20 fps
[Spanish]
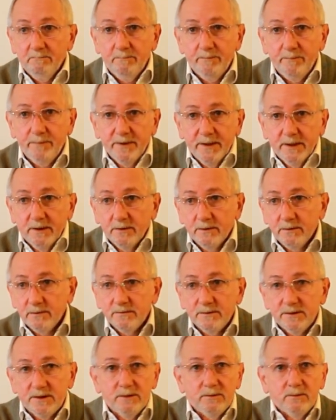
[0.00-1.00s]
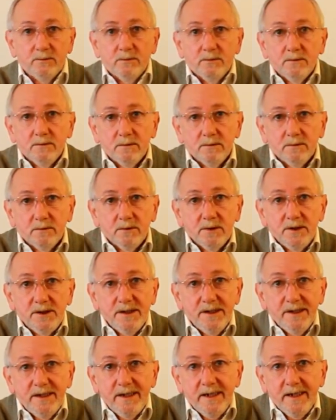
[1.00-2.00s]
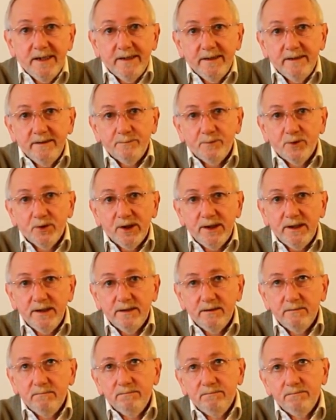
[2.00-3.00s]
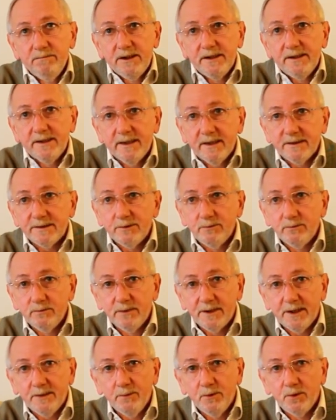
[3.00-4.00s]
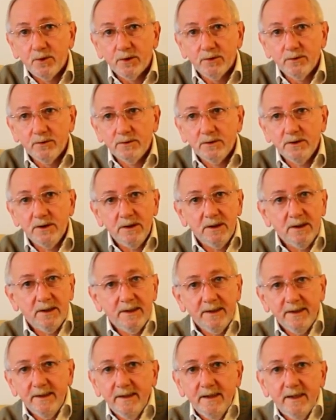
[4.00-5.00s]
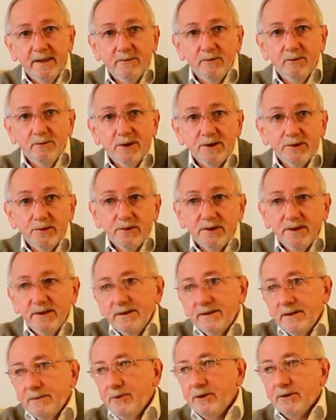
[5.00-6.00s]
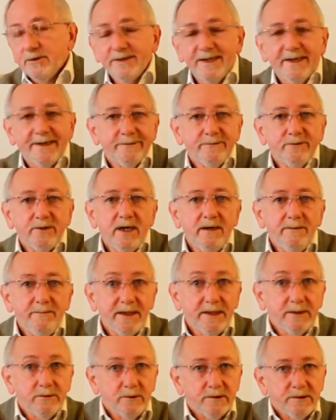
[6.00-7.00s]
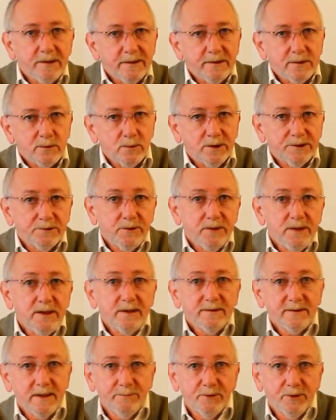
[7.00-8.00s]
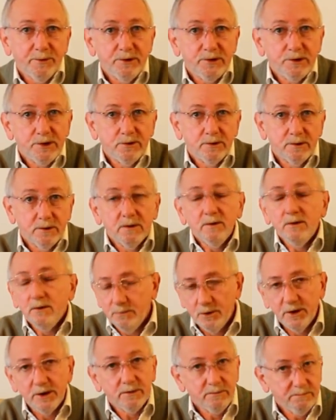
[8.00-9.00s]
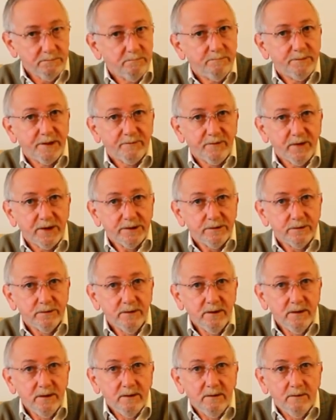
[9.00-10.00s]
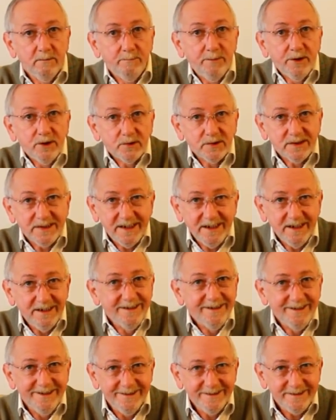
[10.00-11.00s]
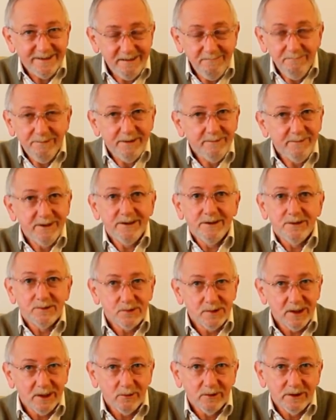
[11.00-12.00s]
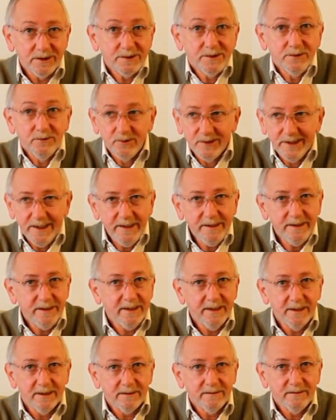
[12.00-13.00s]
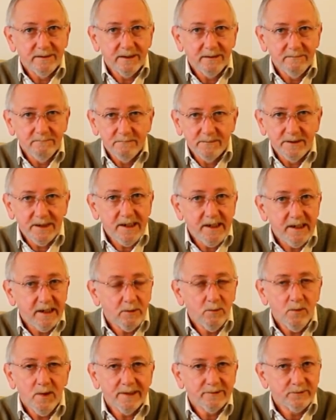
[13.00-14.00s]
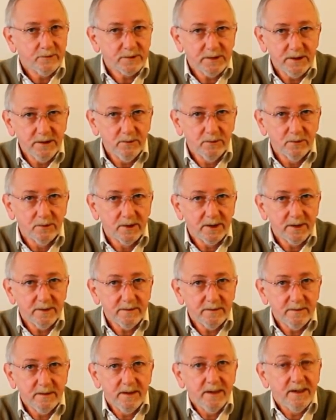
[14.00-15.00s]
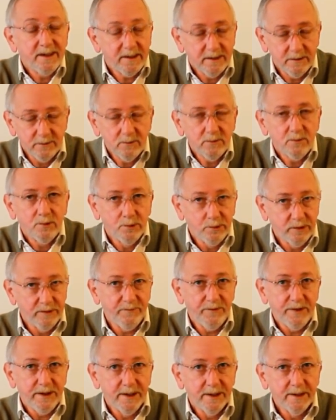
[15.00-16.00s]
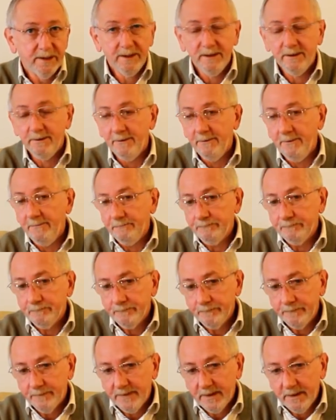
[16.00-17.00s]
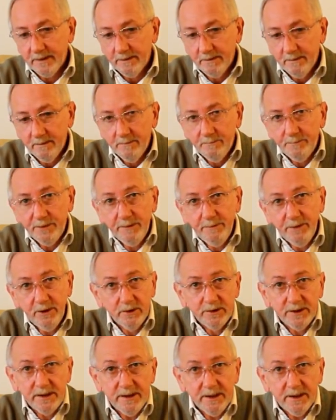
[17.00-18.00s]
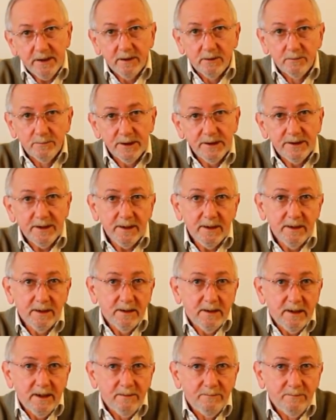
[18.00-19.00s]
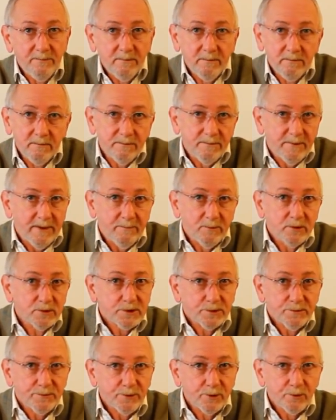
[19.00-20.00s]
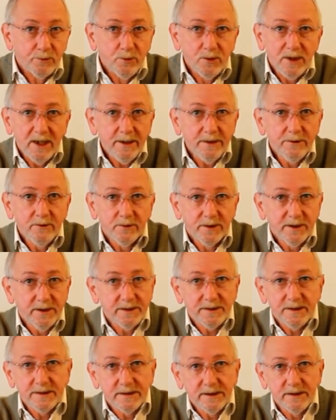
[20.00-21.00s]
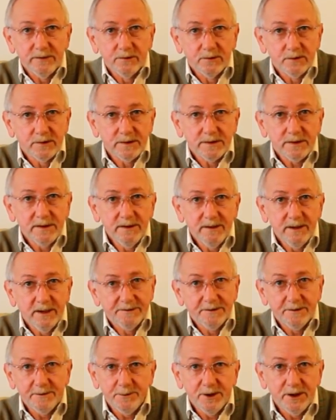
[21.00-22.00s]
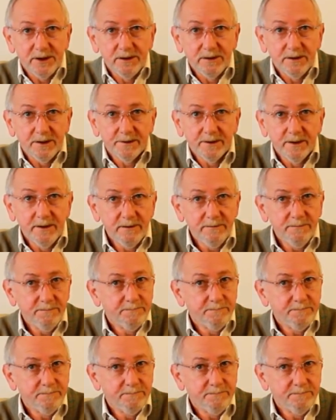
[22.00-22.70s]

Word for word: pero si tu idea es por ahí, tienes que hacer un trasbordo en Nueva York y dices, bueno, ya que estoy ahí me quedo tres o cuatro días, aprovecho y conozco, bueno, perfecto. Pero si simplemente es una conexión técnica de 3, 4, 5 horas, es que no justifica. Primero tienes que completar el, famoso formulario de S160 a través de internet,